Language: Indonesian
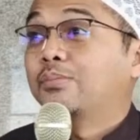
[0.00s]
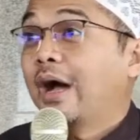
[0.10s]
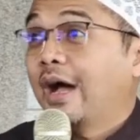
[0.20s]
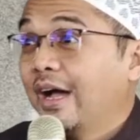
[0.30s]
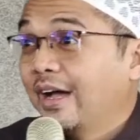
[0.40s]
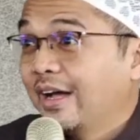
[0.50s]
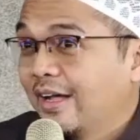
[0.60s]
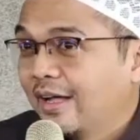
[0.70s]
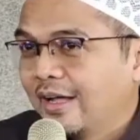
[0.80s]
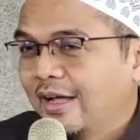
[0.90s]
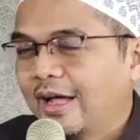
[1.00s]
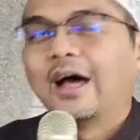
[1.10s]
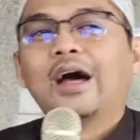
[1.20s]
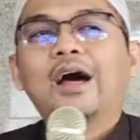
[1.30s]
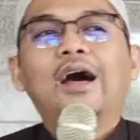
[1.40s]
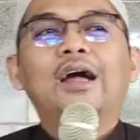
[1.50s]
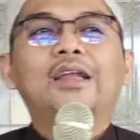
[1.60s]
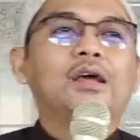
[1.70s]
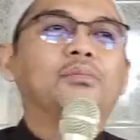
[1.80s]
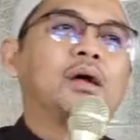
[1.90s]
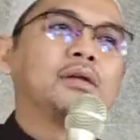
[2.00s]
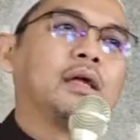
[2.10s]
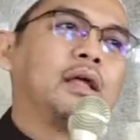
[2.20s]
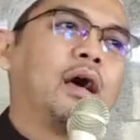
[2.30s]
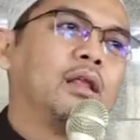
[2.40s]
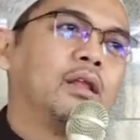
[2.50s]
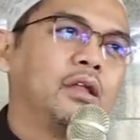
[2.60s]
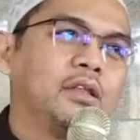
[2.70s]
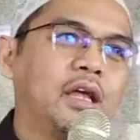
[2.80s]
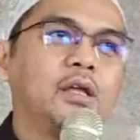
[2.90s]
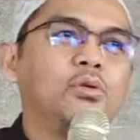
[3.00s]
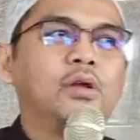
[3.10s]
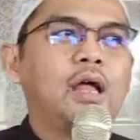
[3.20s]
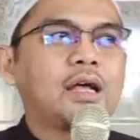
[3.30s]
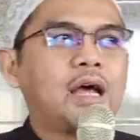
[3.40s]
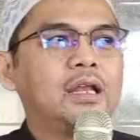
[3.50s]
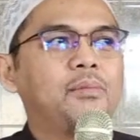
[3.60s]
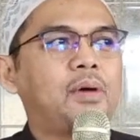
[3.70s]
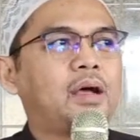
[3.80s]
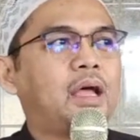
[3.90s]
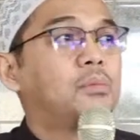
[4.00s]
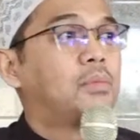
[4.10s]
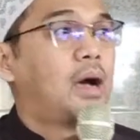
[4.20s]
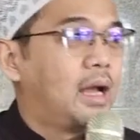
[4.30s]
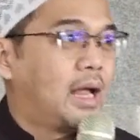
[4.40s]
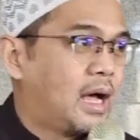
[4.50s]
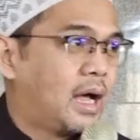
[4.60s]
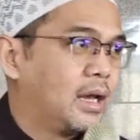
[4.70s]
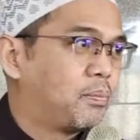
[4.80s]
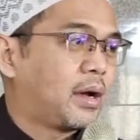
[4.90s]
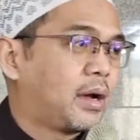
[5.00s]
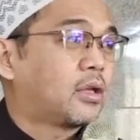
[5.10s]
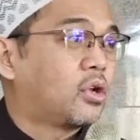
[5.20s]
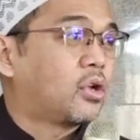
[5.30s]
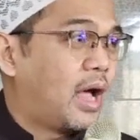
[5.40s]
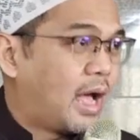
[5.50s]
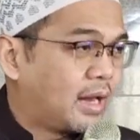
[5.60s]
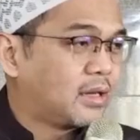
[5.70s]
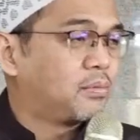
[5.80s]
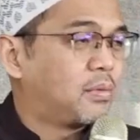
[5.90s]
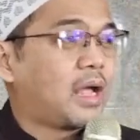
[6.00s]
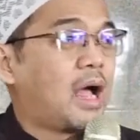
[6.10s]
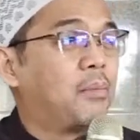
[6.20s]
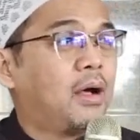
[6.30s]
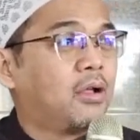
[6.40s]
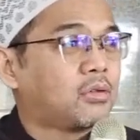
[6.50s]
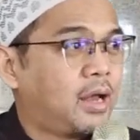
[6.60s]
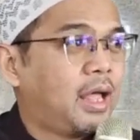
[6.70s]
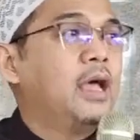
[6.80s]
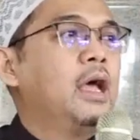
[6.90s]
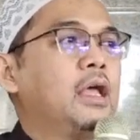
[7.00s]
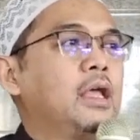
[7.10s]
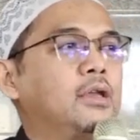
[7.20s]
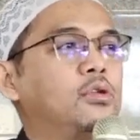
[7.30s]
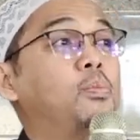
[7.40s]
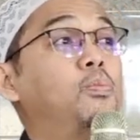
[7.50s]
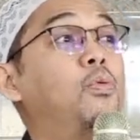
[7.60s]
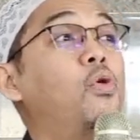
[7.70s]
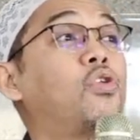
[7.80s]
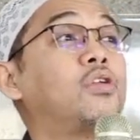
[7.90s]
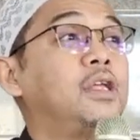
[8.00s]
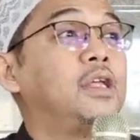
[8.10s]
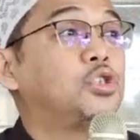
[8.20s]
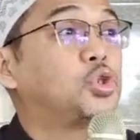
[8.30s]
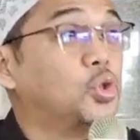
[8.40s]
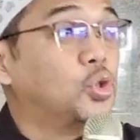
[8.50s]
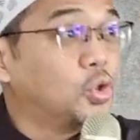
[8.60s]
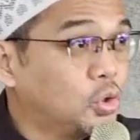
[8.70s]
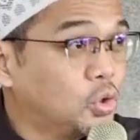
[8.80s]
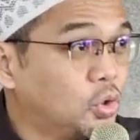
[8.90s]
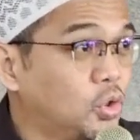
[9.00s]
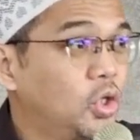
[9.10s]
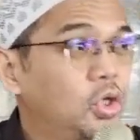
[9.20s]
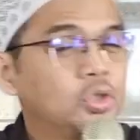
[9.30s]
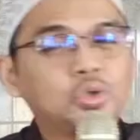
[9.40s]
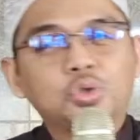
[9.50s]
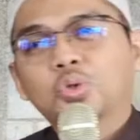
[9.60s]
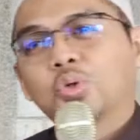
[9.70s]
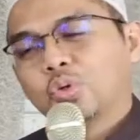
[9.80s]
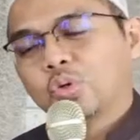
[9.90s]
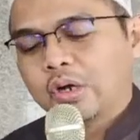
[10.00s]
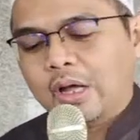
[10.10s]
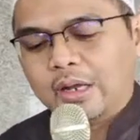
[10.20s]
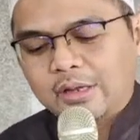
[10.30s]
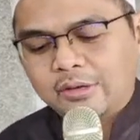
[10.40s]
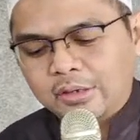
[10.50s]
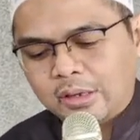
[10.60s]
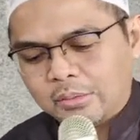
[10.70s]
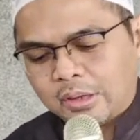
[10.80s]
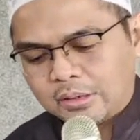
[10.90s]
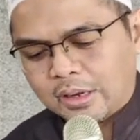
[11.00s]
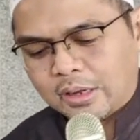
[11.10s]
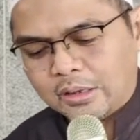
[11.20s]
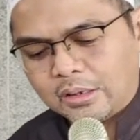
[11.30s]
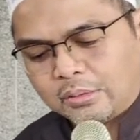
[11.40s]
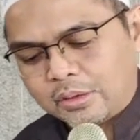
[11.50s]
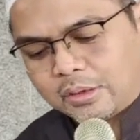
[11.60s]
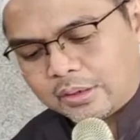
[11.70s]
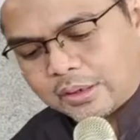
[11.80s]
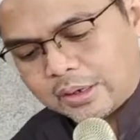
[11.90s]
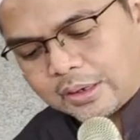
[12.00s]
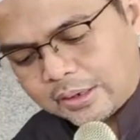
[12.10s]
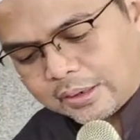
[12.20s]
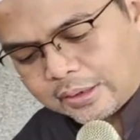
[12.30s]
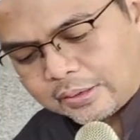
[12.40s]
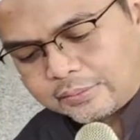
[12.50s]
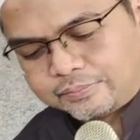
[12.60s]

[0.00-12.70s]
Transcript: ibadah. Nah, nikmat dari Allahnya digunakan dipakai ibadah, dipakai toat, dipakai amal soleh. Itu bukti syukur atas nikmat yang Allah berikan.